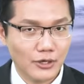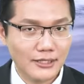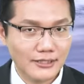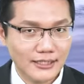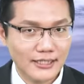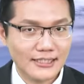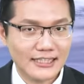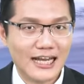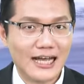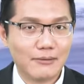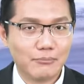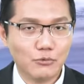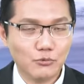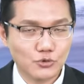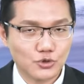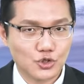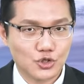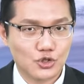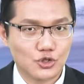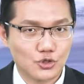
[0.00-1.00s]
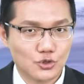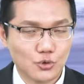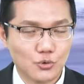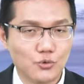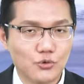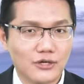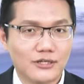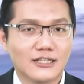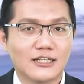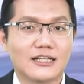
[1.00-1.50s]
原地踏步，指
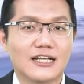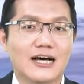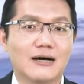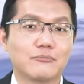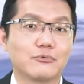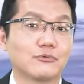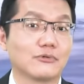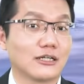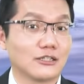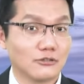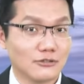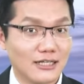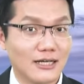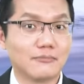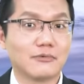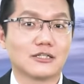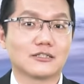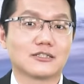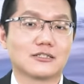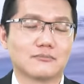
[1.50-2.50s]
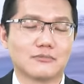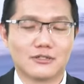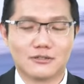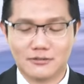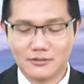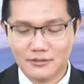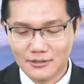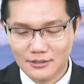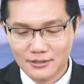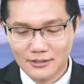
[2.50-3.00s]
数原地踏步，那就代表什么？
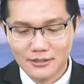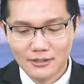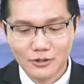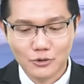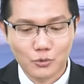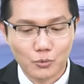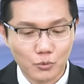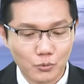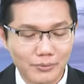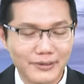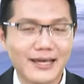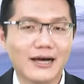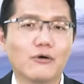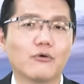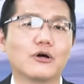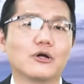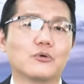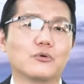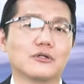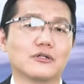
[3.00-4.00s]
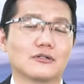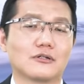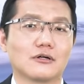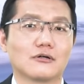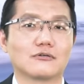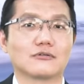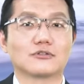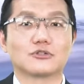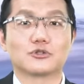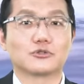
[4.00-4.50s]
股票会轮
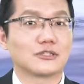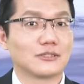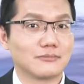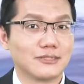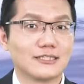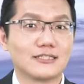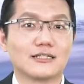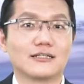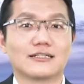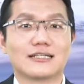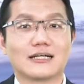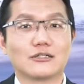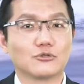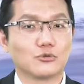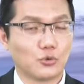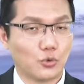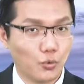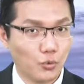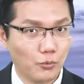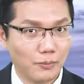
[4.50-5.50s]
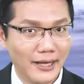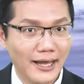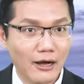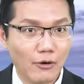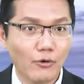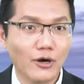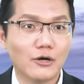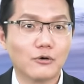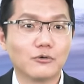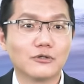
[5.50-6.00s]
动，就这么简单。股票
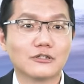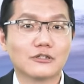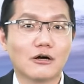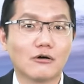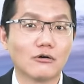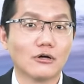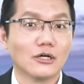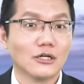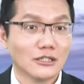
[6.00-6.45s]
会轮动，